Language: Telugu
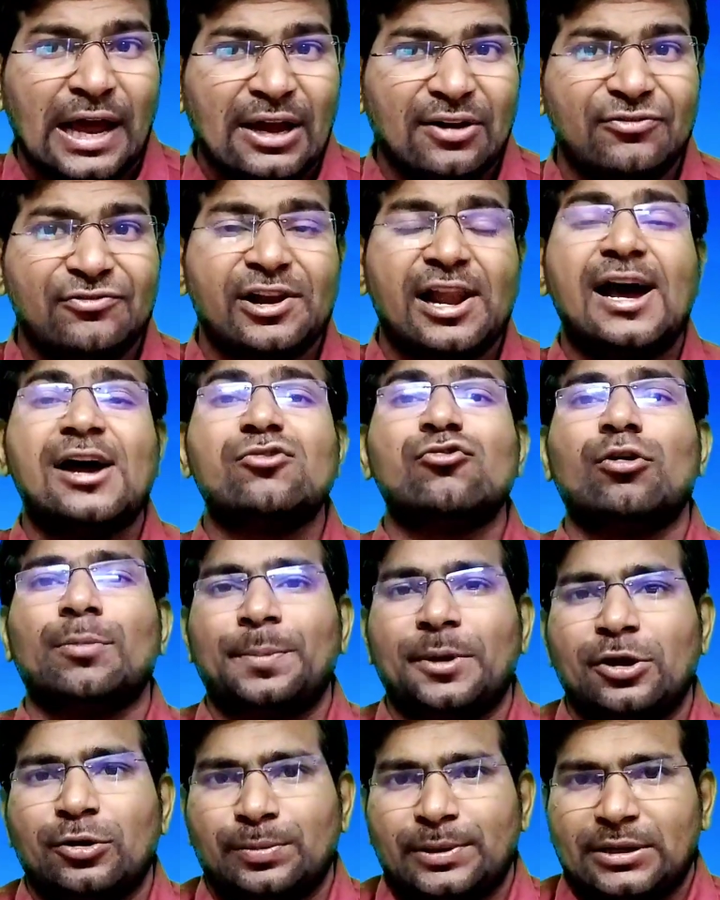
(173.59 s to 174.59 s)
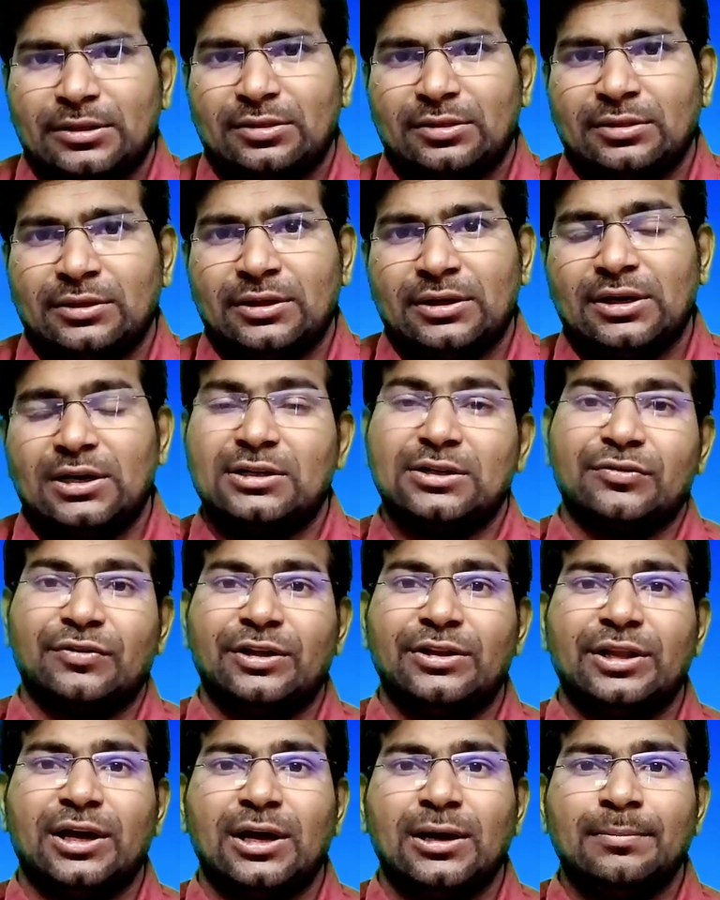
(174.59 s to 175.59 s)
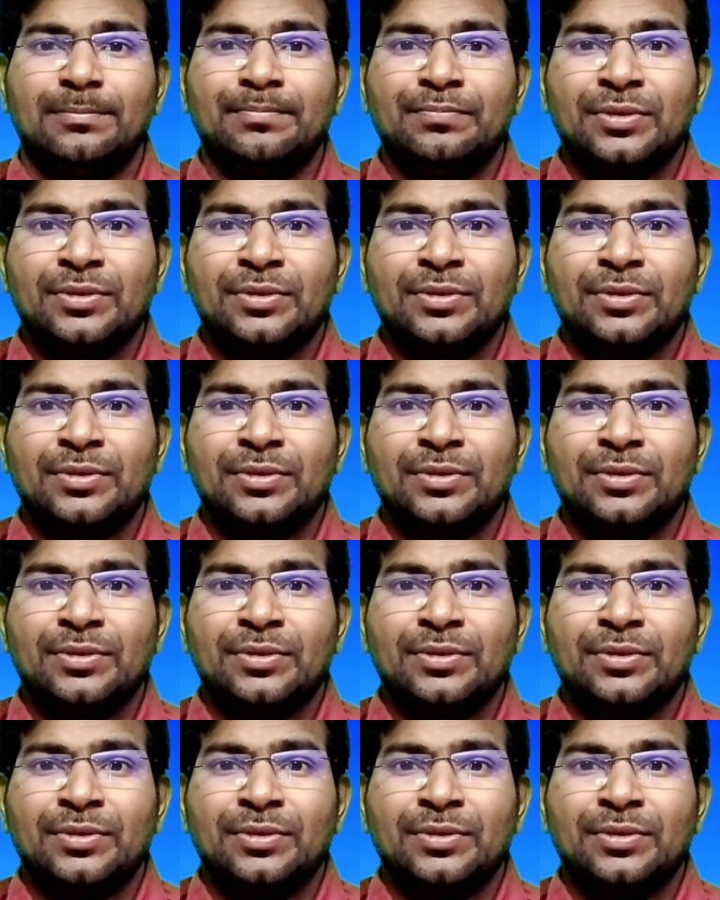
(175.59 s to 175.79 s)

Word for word: లైఫ్ లాంగ్ ఉపయోగపడుతుంది అర్థమైందా